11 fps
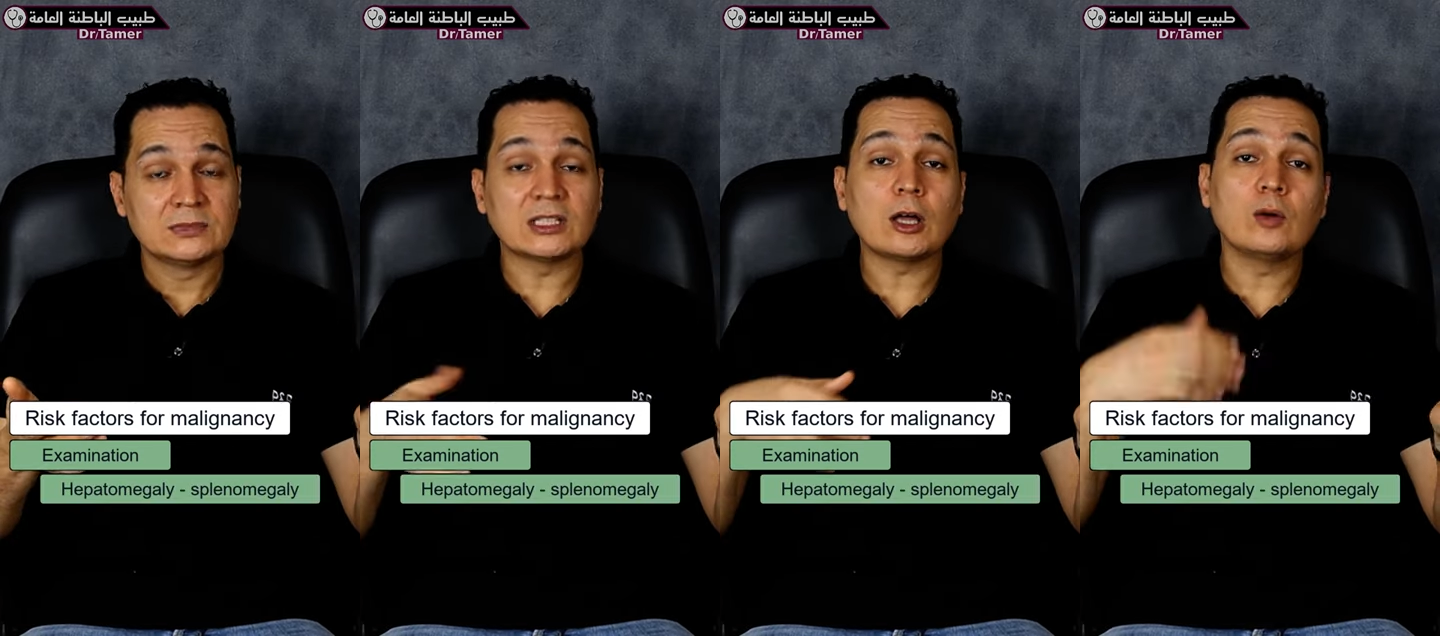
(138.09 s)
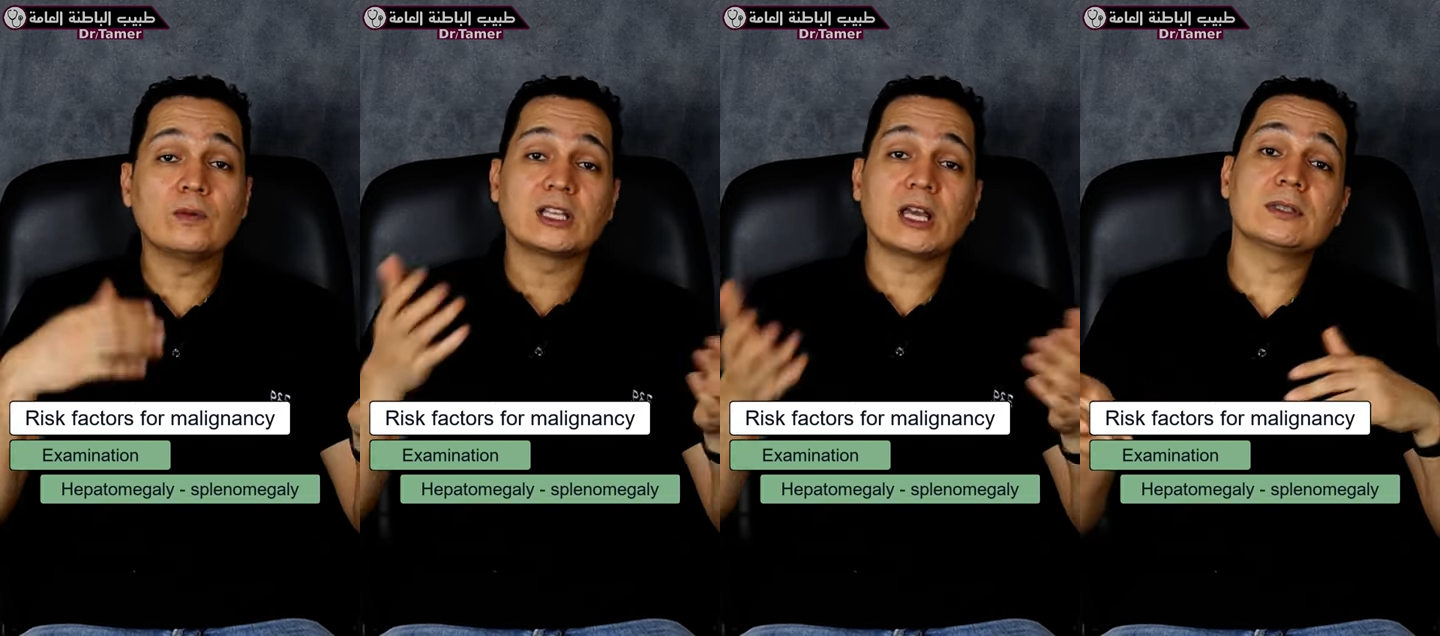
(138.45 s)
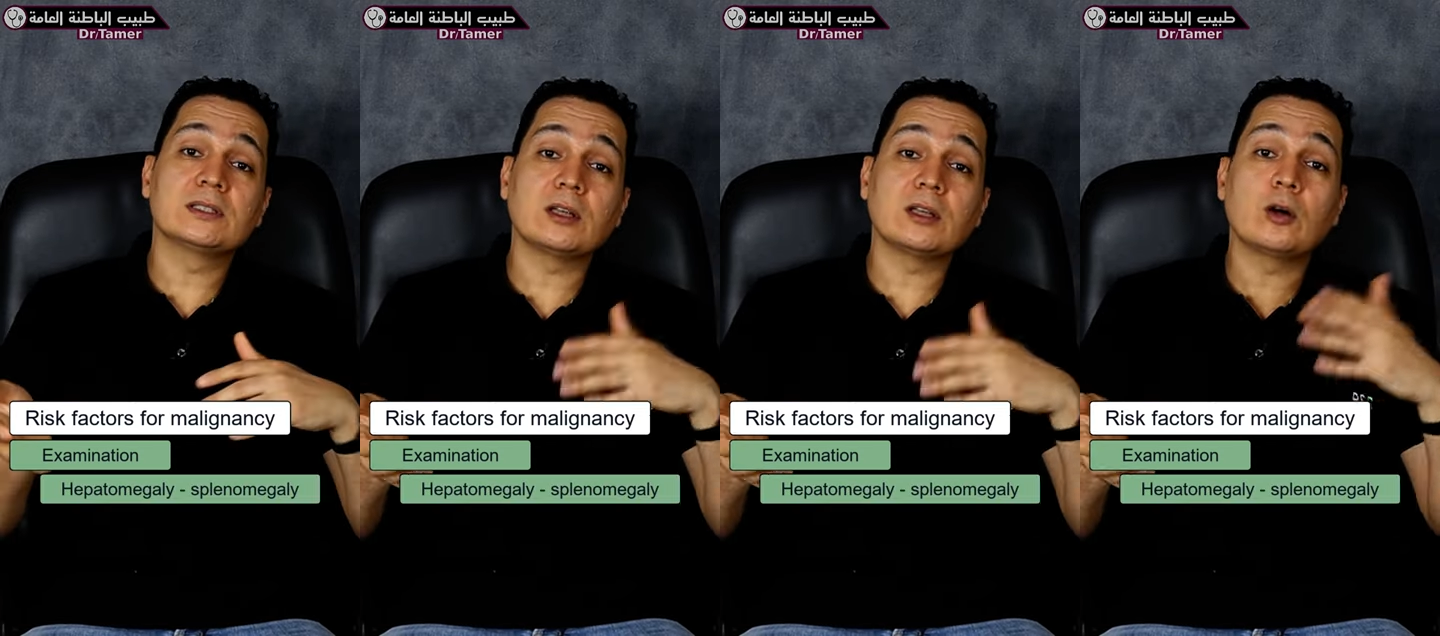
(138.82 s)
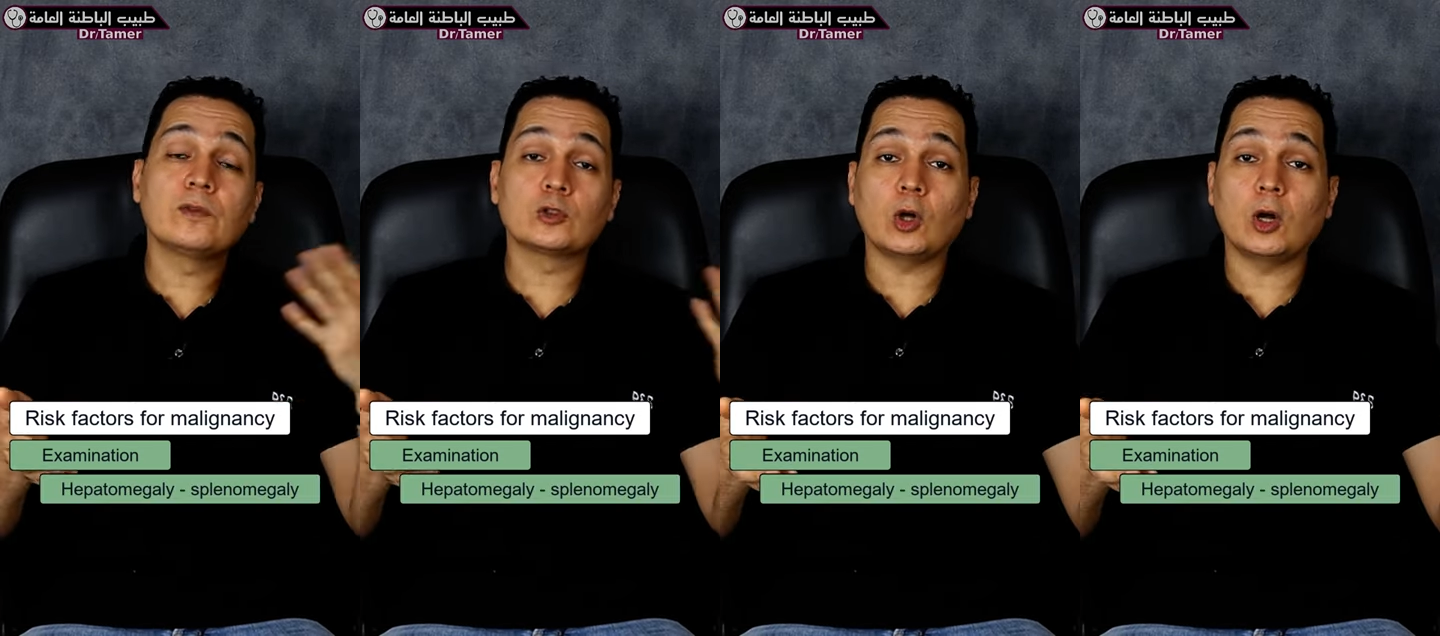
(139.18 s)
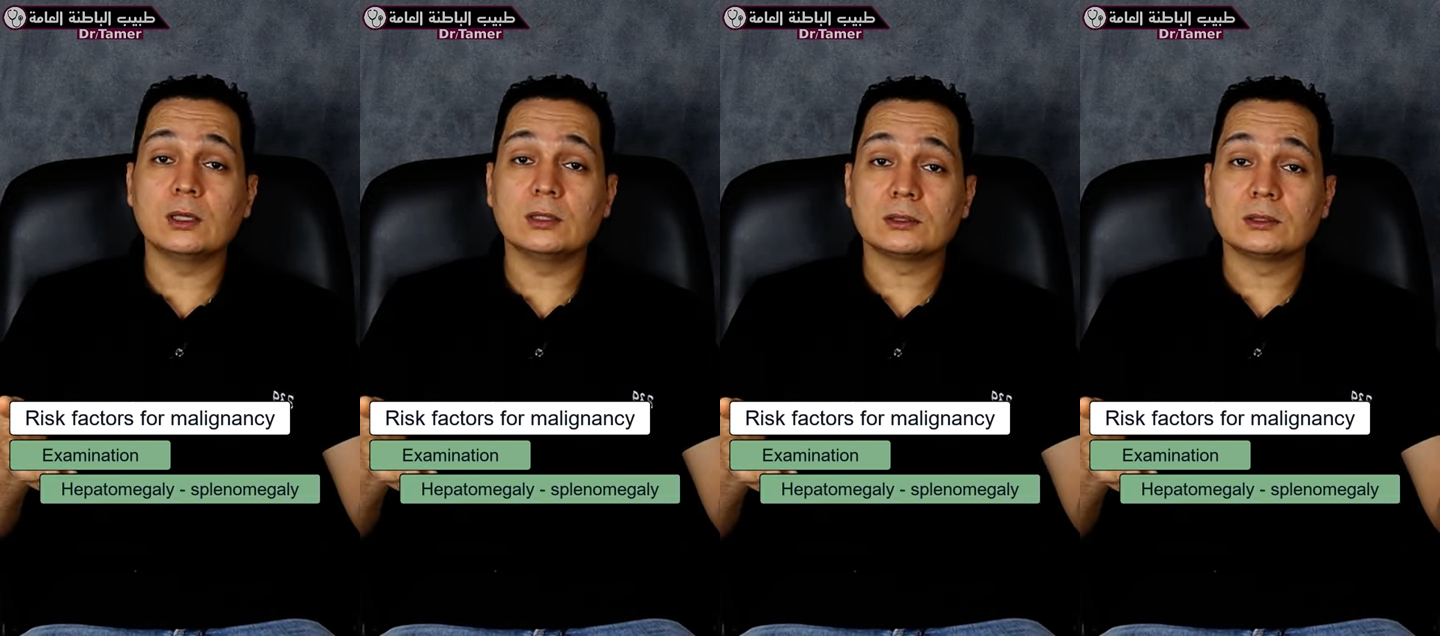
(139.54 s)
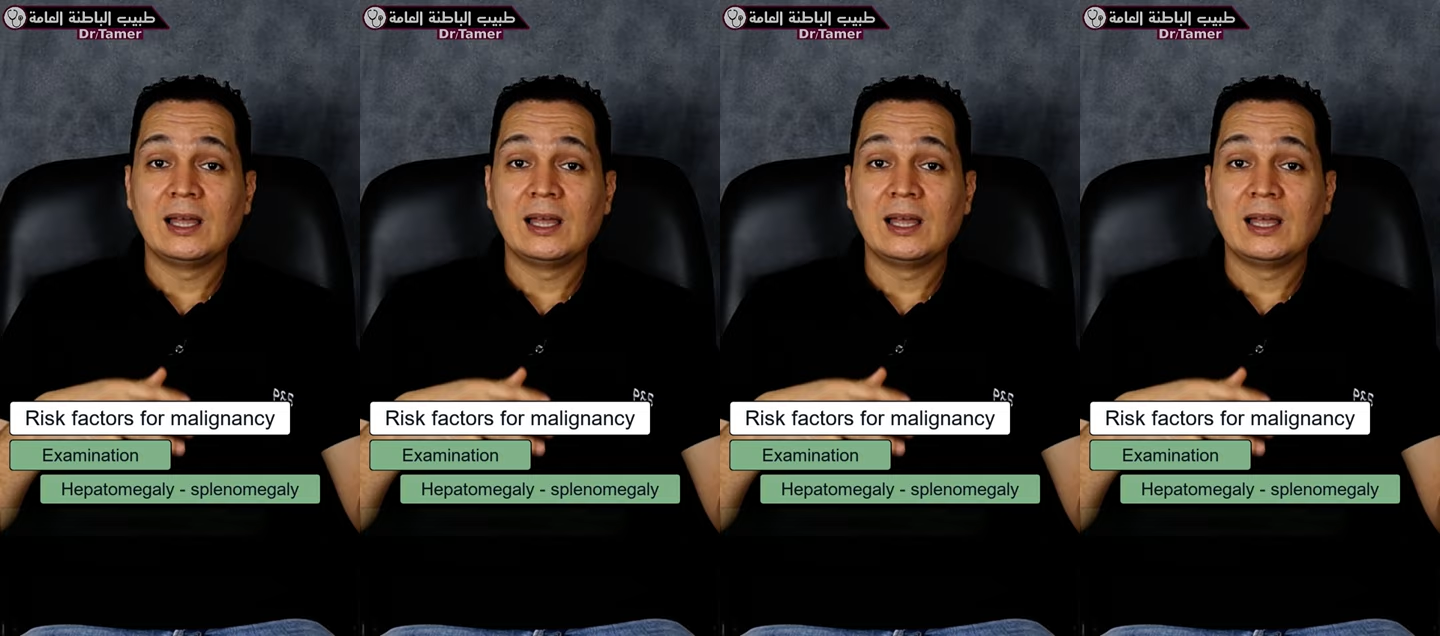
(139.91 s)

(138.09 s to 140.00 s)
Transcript: تضخم في الكبد، تضخم في الطحال؟